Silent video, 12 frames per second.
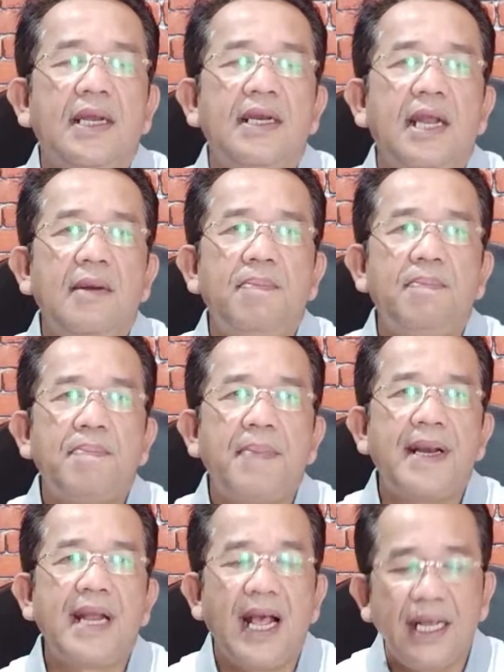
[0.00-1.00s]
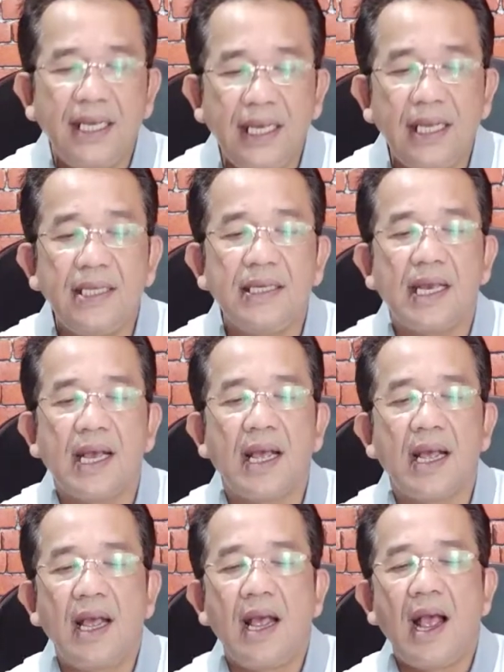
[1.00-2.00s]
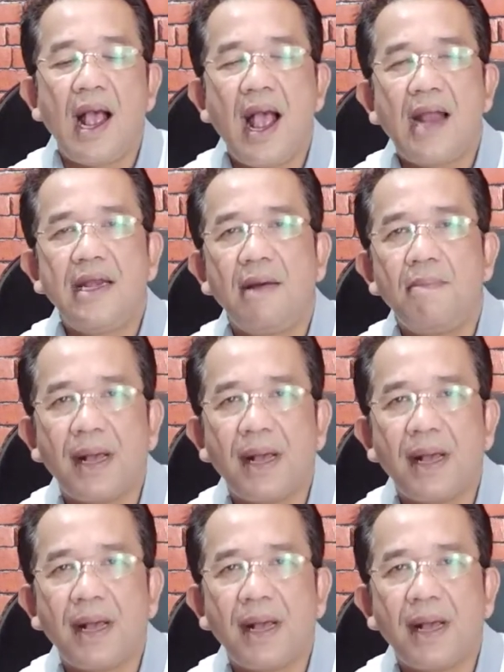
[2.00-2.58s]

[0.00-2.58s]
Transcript: dan pada akhirnya ada